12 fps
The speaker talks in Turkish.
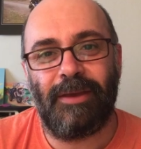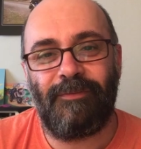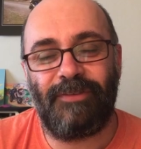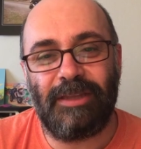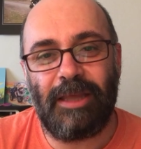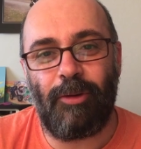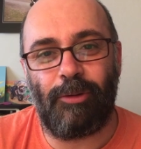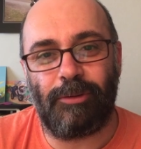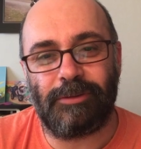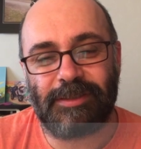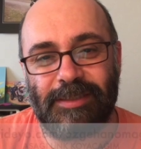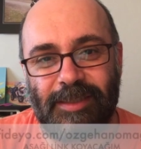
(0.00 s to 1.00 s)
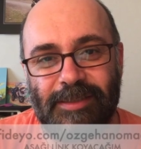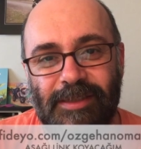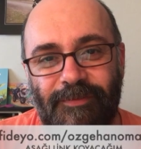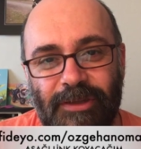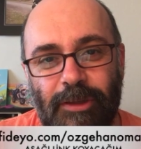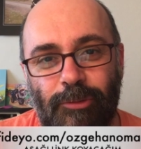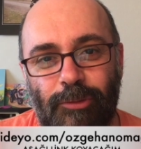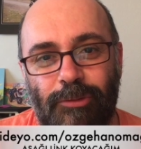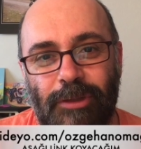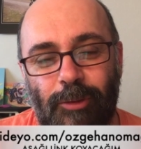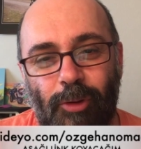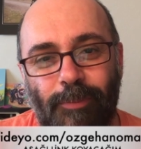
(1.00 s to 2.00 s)
Fideo sitesine
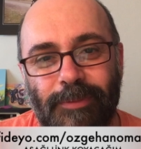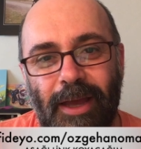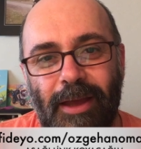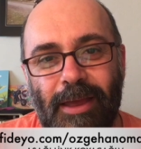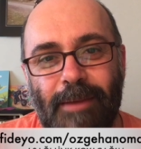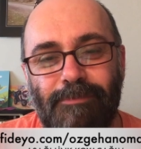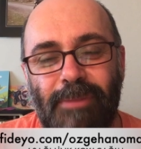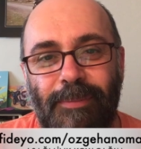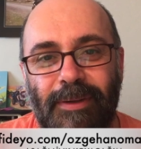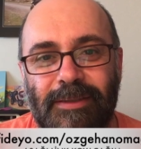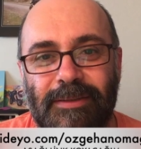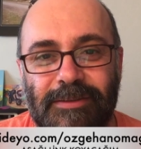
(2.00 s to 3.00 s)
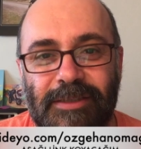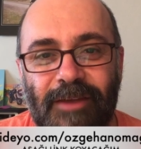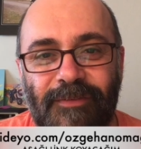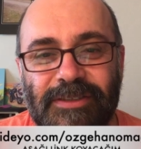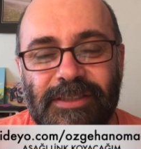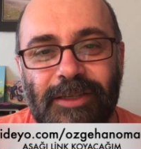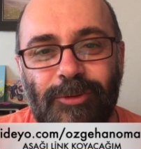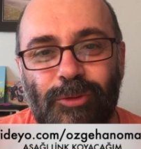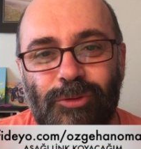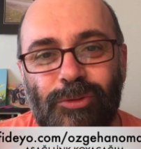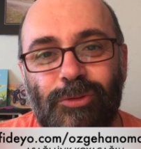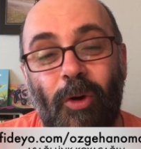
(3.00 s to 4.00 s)
fideo.com'da babanın sayfasına
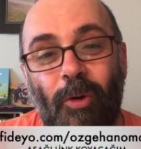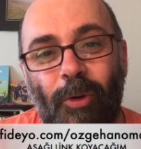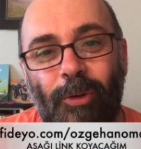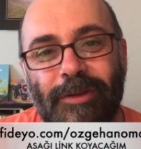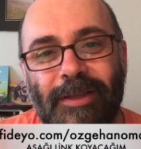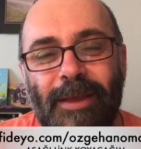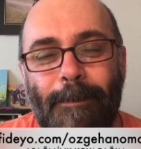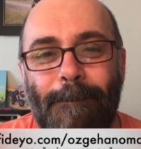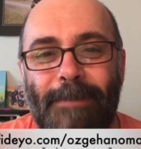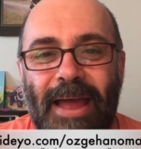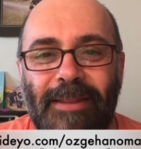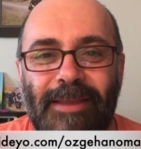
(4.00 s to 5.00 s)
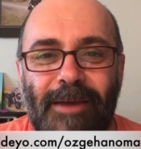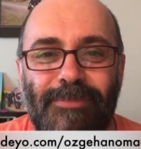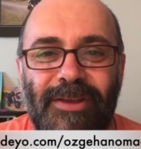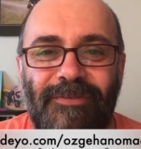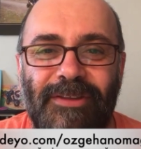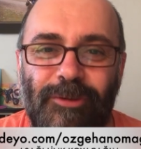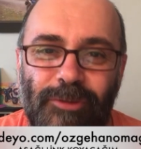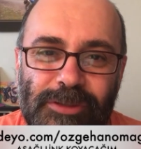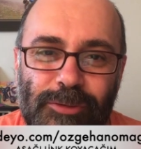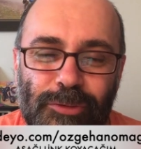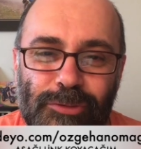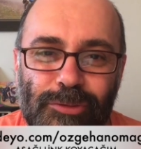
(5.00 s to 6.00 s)
gidiyorsunuz. Orada da benden bir video
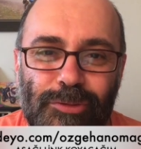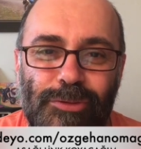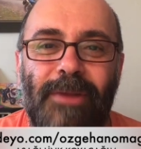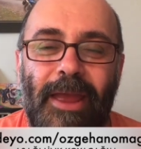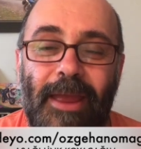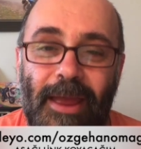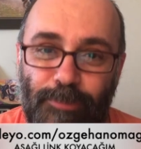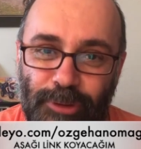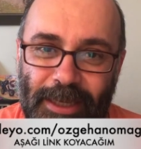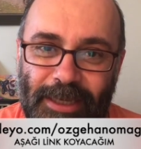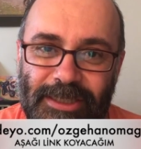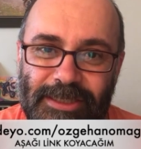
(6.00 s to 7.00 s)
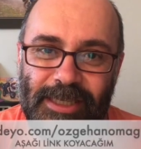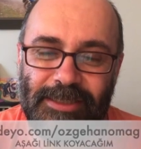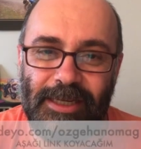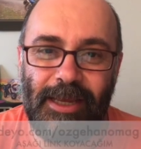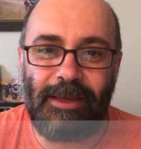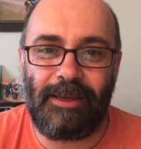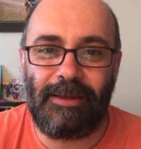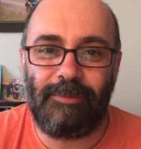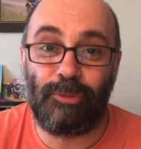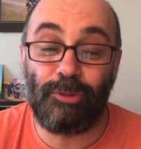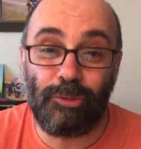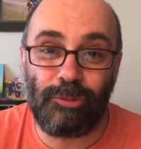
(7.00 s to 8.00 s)
istiyorsunuz. E, bu da ikinci seçenek.
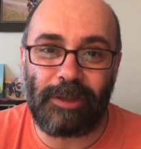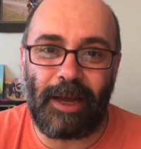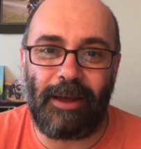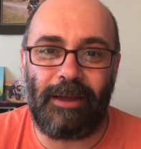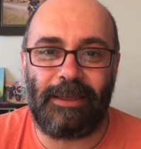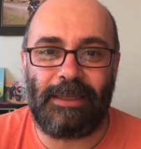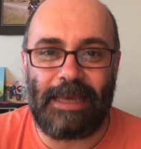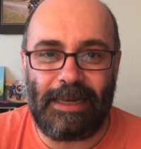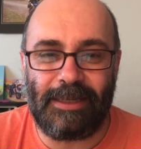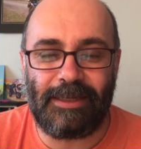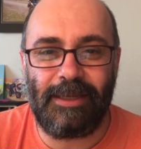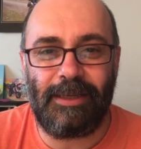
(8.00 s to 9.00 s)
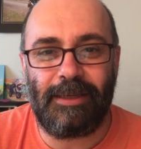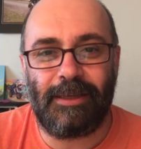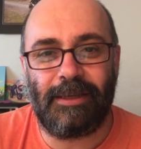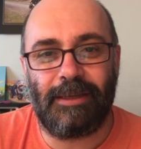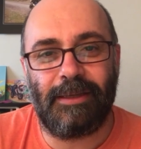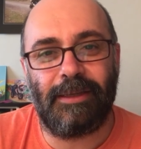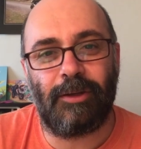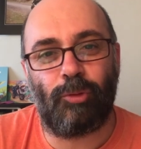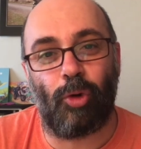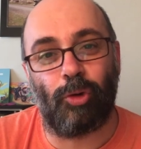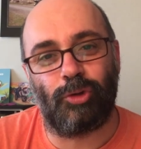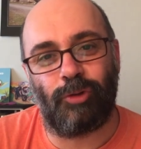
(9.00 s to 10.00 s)
Bunun da geliri e,
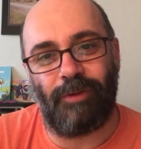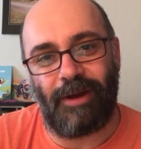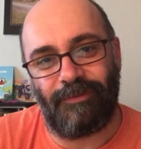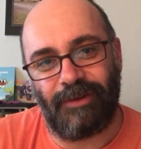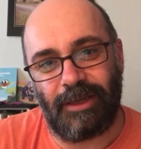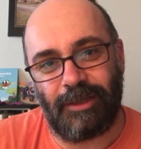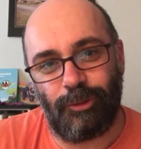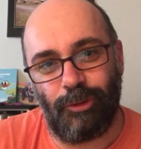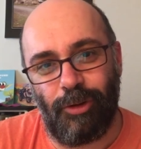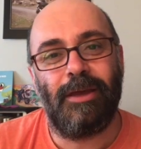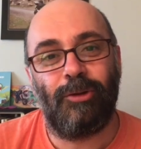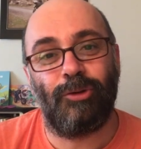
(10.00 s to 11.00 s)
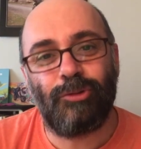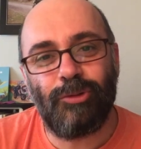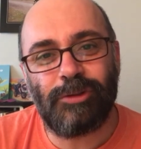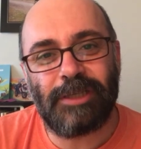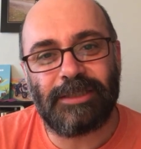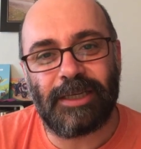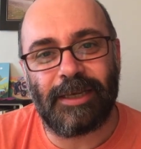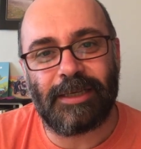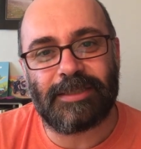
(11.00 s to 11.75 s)
Koruncuk Vakfı'na gidiyor. Üçüncü seçenek